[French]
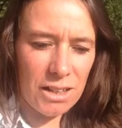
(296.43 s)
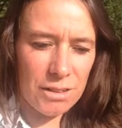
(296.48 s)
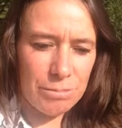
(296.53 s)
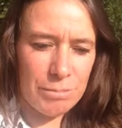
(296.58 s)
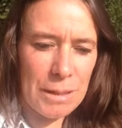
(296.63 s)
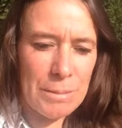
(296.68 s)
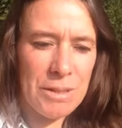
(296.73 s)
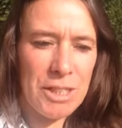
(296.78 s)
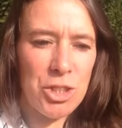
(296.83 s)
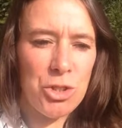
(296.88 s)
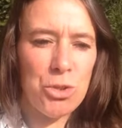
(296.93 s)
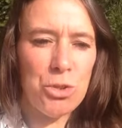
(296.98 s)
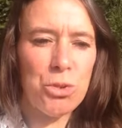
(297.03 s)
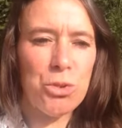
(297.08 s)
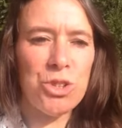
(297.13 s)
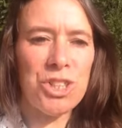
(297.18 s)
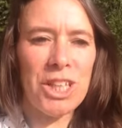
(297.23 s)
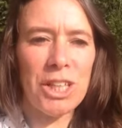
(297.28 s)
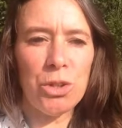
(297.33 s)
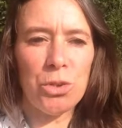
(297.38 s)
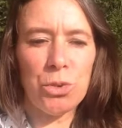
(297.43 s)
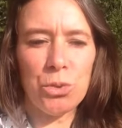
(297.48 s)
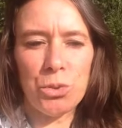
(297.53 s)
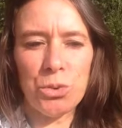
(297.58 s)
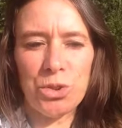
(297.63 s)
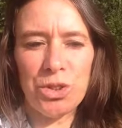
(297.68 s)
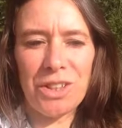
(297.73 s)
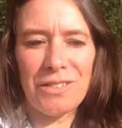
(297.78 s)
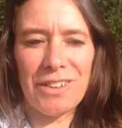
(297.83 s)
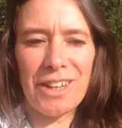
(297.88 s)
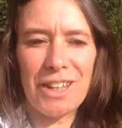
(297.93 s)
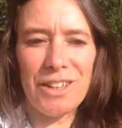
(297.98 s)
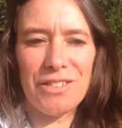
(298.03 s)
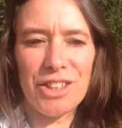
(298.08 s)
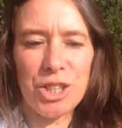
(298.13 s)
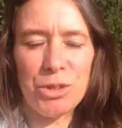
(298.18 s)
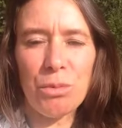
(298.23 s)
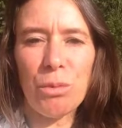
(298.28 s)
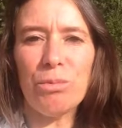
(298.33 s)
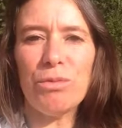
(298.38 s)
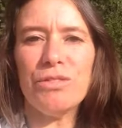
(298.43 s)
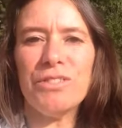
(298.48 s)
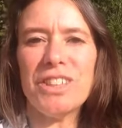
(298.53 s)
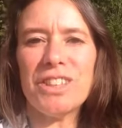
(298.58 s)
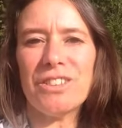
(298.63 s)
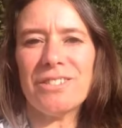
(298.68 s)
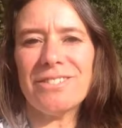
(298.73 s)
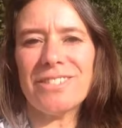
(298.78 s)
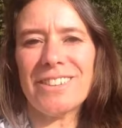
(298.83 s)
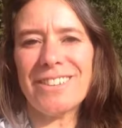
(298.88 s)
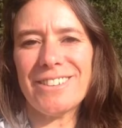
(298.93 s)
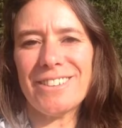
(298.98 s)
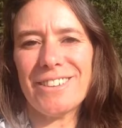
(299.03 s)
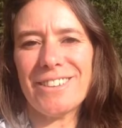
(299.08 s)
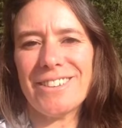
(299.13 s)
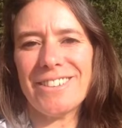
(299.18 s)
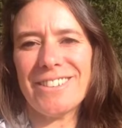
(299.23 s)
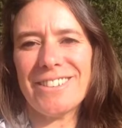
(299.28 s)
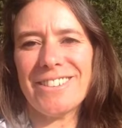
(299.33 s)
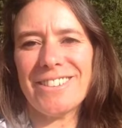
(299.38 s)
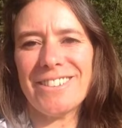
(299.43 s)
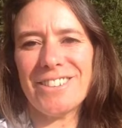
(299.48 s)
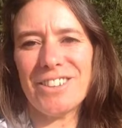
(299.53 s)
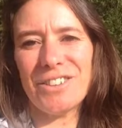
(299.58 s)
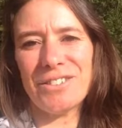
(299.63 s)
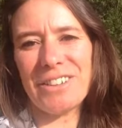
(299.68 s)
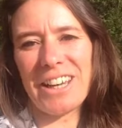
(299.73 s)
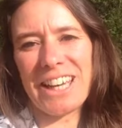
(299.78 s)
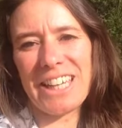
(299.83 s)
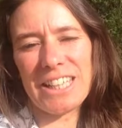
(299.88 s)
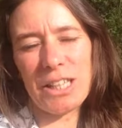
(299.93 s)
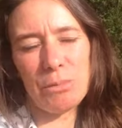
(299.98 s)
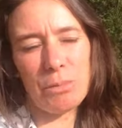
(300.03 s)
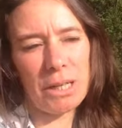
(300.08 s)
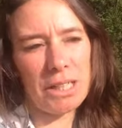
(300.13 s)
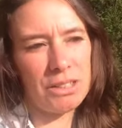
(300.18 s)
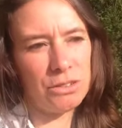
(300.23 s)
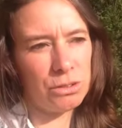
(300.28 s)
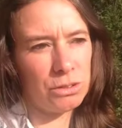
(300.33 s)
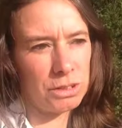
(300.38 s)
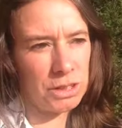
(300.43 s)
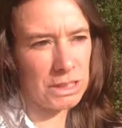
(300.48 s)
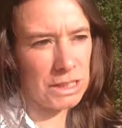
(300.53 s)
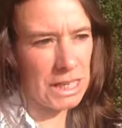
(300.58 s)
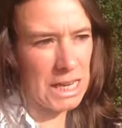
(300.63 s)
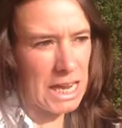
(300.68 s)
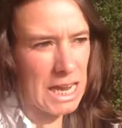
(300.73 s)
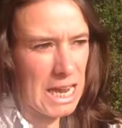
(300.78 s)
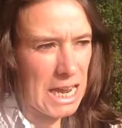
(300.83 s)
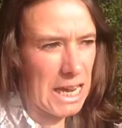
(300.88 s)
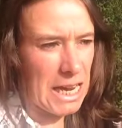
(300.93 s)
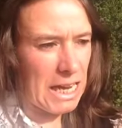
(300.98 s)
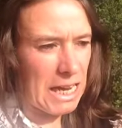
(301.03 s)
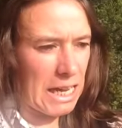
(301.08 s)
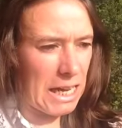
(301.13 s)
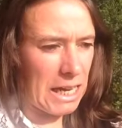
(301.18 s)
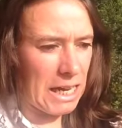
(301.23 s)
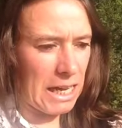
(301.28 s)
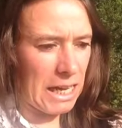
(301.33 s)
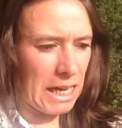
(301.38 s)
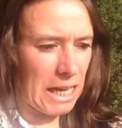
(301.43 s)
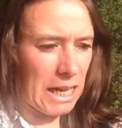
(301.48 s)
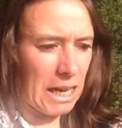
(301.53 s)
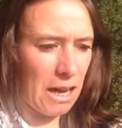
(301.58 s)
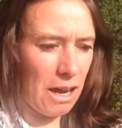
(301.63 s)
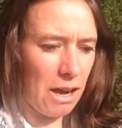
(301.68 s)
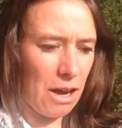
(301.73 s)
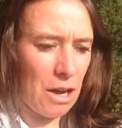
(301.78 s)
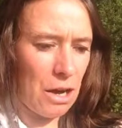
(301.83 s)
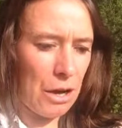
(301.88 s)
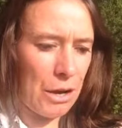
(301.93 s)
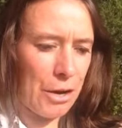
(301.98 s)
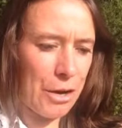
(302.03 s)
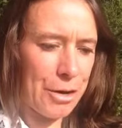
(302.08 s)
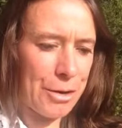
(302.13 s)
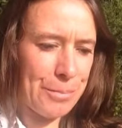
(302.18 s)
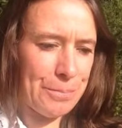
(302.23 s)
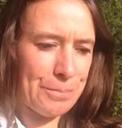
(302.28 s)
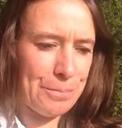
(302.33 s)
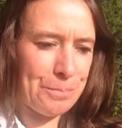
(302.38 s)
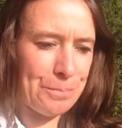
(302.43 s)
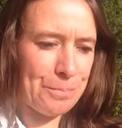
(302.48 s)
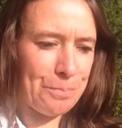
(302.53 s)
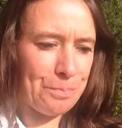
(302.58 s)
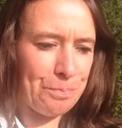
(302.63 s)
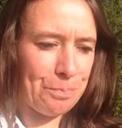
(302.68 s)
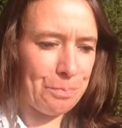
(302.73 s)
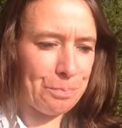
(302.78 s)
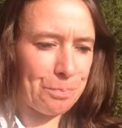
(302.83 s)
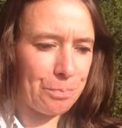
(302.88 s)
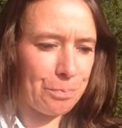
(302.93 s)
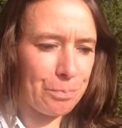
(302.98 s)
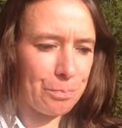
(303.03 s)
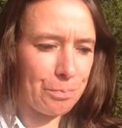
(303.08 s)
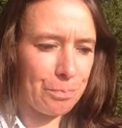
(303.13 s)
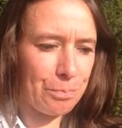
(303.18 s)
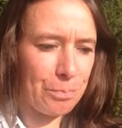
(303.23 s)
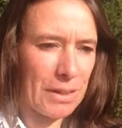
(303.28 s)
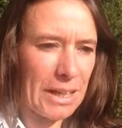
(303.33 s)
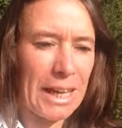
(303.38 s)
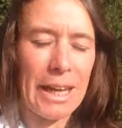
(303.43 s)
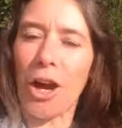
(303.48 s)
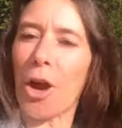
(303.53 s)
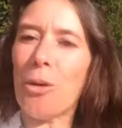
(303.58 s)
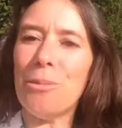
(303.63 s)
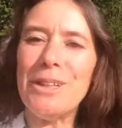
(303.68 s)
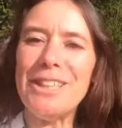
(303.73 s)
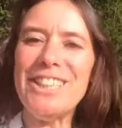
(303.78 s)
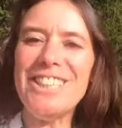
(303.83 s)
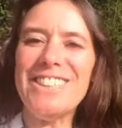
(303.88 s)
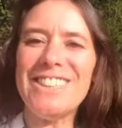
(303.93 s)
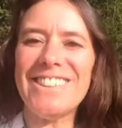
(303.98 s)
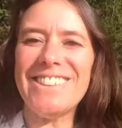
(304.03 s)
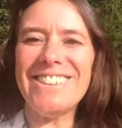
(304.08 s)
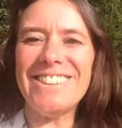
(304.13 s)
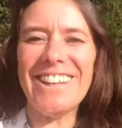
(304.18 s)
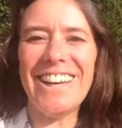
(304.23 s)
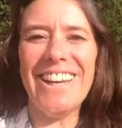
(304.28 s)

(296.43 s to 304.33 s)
Même si tu sais tout, ça va aller vachement plus vite en fait de, te faire aider par les autres. Et, euh, reméditer.